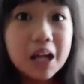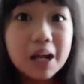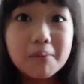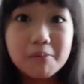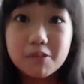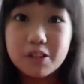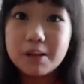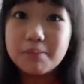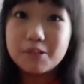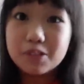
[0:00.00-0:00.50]
na lang
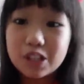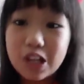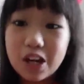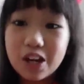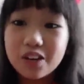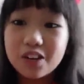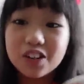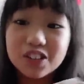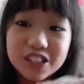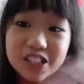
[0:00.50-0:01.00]
muna po
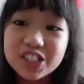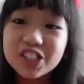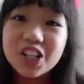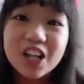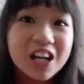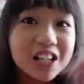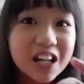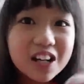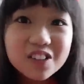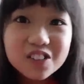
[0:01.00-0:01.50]
tayo. Continue
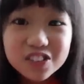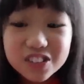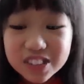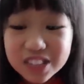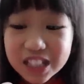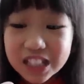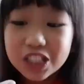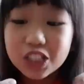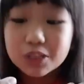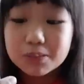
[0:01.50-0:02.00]
lang ng
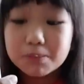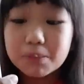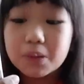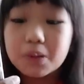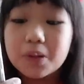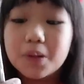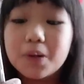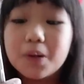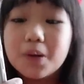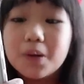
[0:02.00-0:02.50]
continue po.
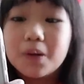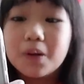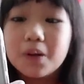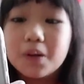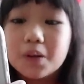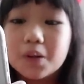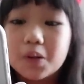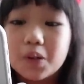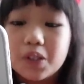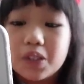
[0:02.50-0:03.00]

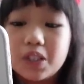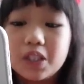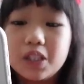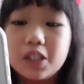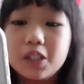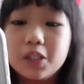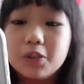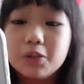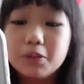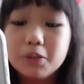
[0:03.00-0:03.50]

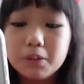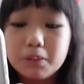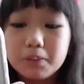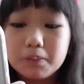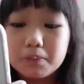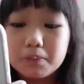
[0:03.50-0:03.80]
Continue